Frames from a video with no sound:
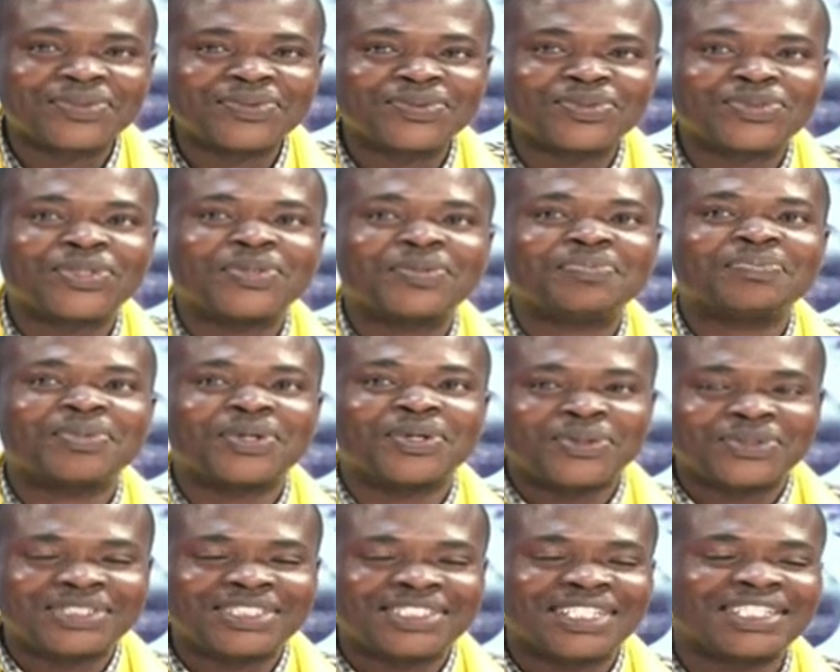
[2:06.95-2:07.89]
Nous sommes
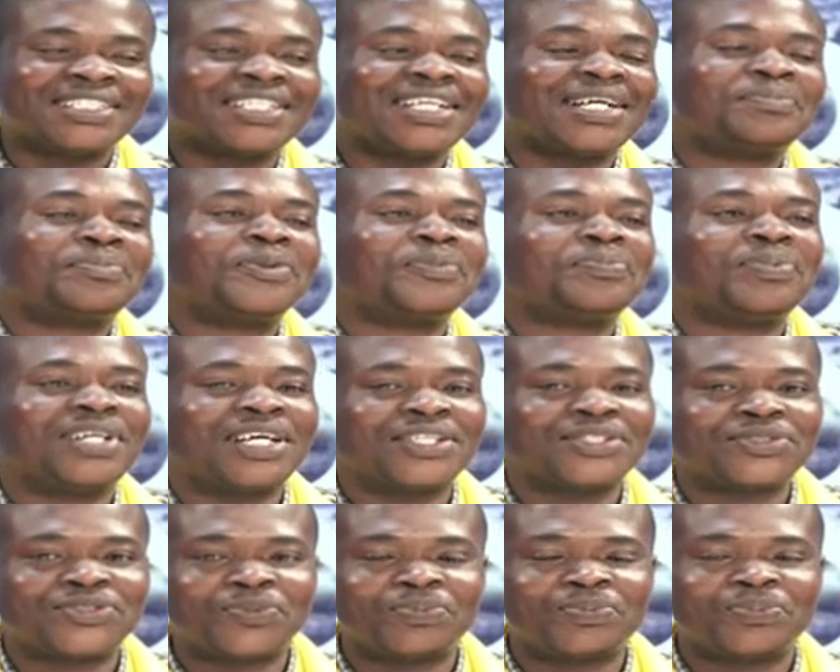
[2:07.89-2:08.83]
au sein de la
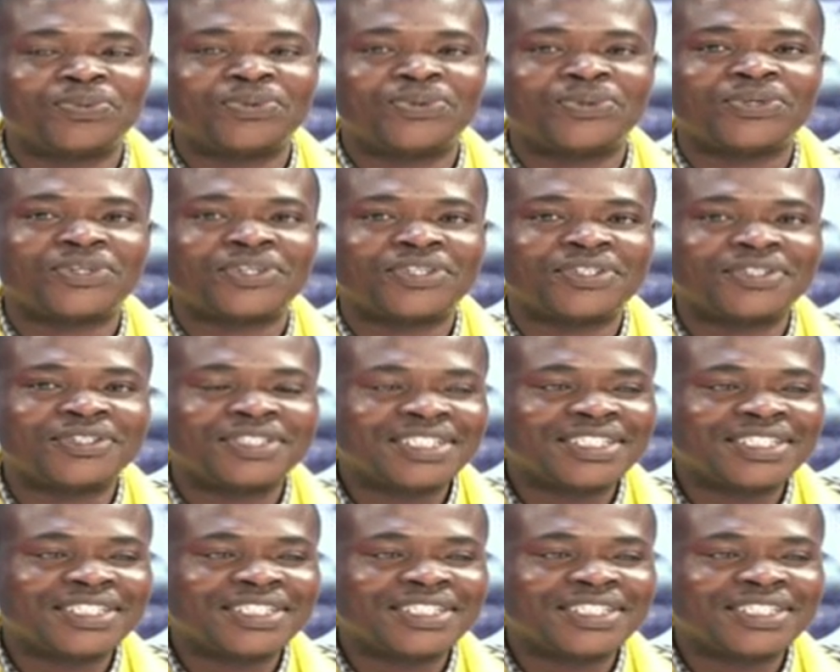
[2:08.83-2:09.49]
population pour